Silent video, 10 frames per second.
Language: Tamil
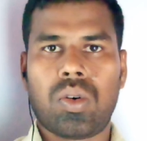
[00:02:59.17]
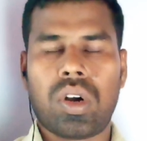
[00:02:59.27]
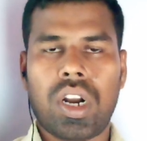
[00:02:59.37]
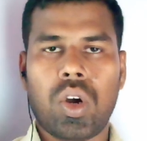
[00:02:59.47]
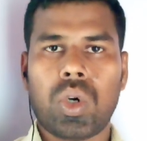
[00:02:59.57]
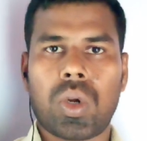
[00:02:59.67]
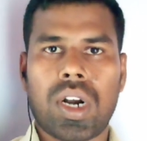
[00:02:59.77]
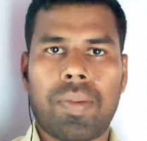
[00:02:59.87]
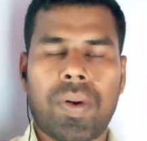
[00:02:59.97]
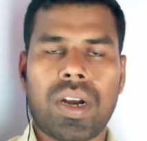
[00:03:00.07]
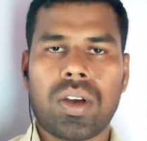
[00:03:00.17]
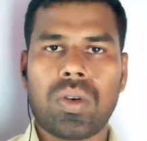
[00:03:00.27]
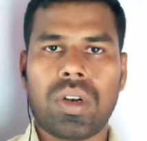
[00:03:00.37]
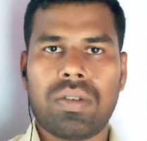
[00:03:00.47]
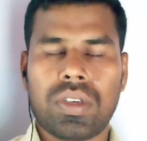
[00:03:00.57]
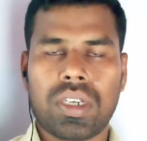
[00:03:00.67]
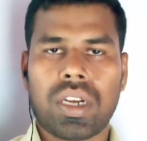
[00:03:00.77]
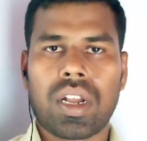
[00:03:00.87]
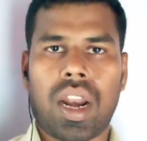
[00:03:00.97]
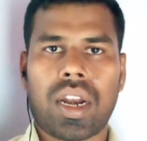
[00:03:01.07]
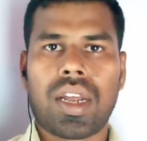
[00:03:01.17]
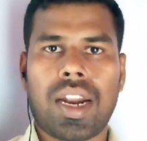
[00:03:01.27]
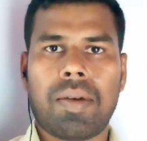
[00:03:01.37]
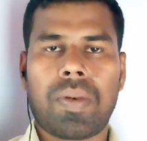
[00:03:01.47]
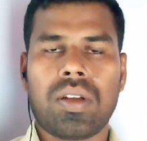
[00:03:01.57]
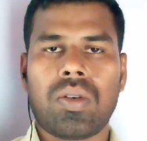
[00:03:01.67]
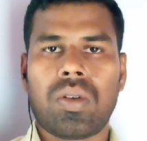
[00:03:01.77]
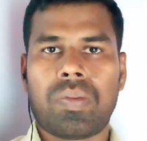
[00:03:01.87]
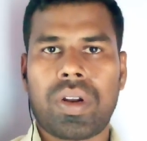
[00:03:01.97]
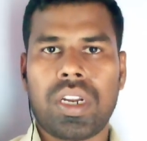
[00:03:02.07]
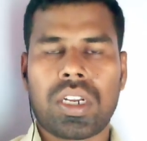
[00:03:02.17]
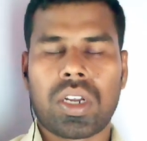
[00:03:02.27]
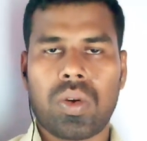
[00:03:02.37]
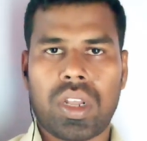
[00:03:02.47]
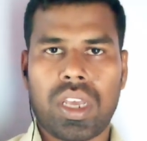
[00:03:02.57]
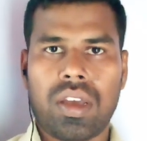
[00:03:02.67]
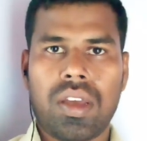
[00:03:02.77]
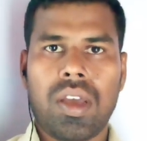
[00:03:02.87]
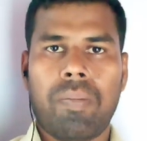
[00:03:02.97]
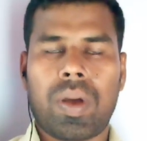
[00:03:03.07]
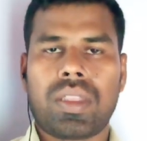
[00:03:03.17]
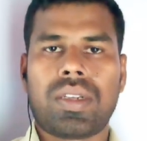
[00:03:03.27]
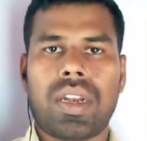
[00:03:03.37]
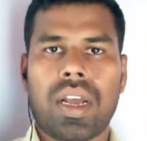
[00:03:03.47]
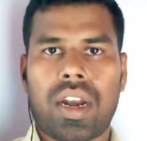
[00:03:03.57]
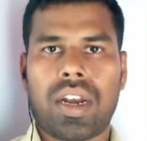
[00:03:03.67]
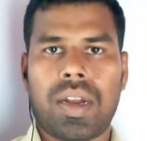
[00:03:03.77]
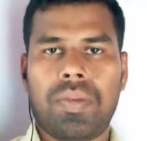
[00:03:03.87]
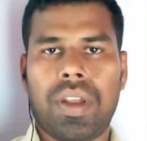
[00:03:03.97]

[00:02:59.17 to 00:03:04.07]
ஒரு டவுட் வரும் நான் பண்ணக்கூடிய விஷயங்கள் கரெக்டாக நான் பண்ணி பண்ணிகிட்டு இருக்கக்கூடிய மெத்தட்ஸில் கரெக்டாக